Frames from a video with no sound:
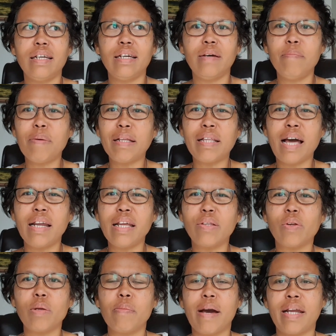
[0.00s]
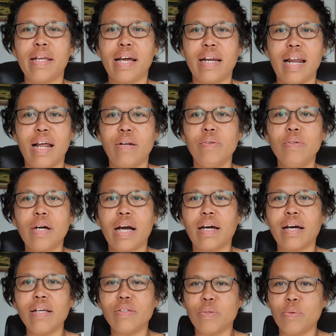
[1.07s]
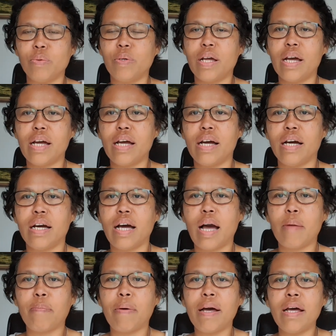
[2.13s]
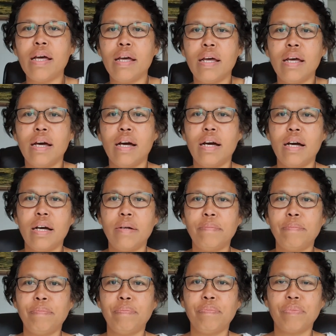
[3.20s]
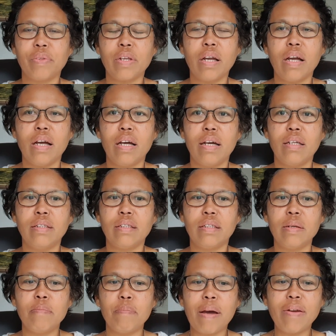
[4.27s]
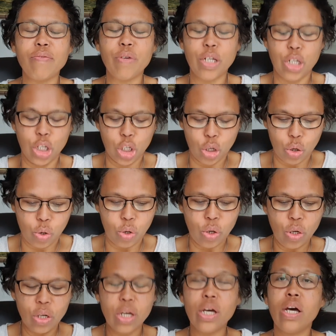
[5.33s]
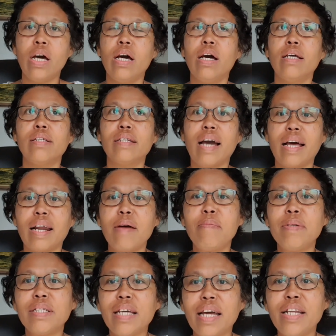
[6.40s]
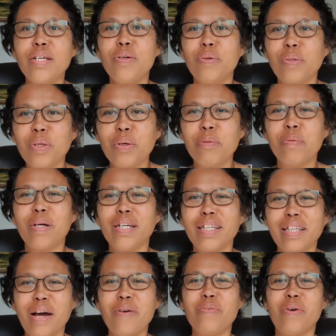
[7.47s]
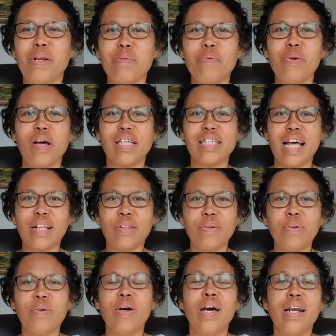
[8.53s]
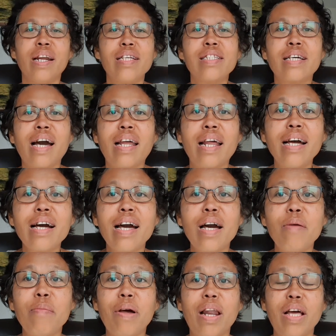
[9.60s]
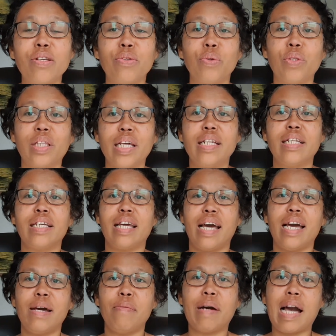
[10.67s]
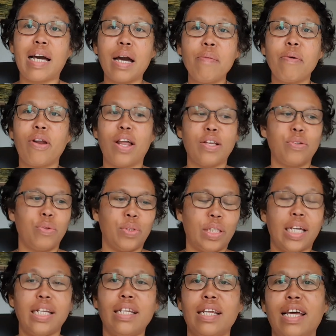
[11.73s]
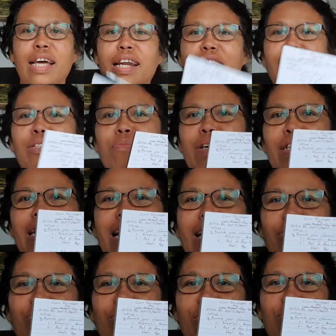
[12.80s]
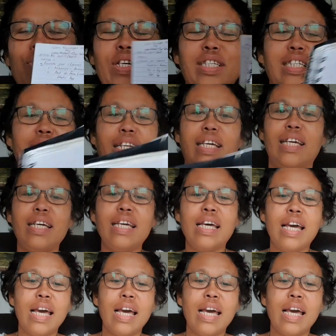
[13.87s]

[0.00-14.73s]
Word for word: empat hari atau lima hari yang lalu kakak sudah uh, apa um, uh, simpan video cara menjadi youtuber di tahun 2021 nah sekarang kakak mau lanjutin ya kakak mau lanjutin nah semuanya kakak sudah tulis ini